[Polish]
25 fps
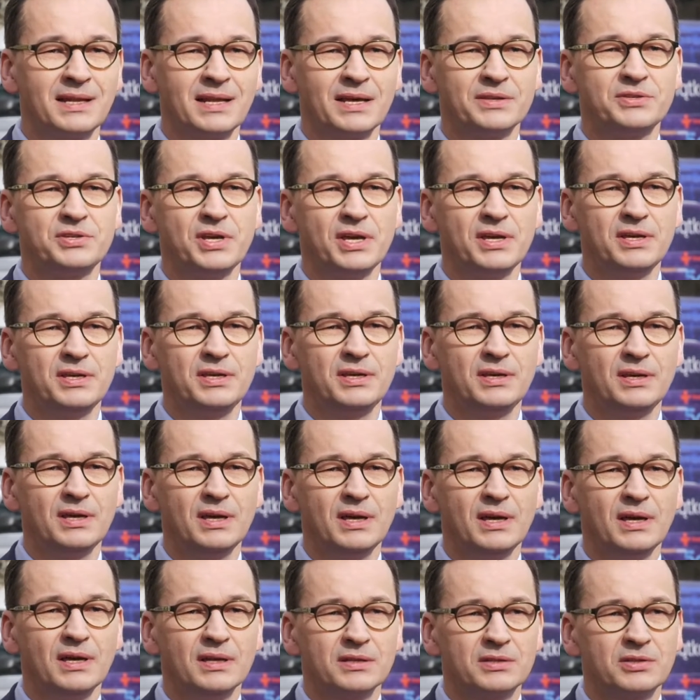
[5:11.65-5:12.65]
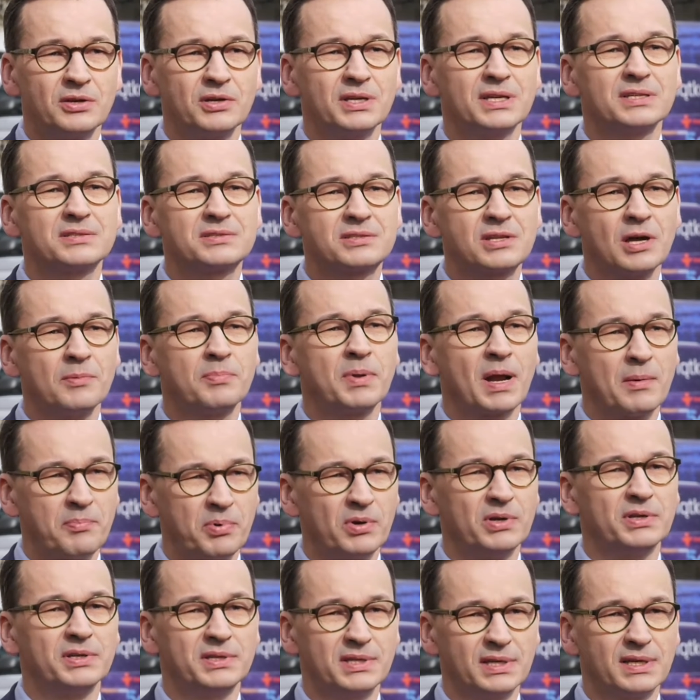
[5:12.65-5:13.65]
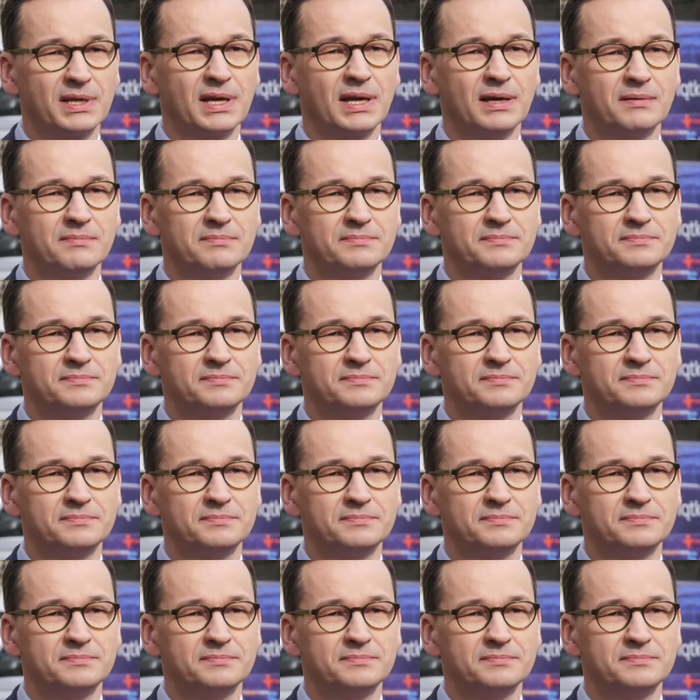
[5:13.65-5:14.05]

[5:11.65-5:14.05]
nadziei, to jest dobra polityka.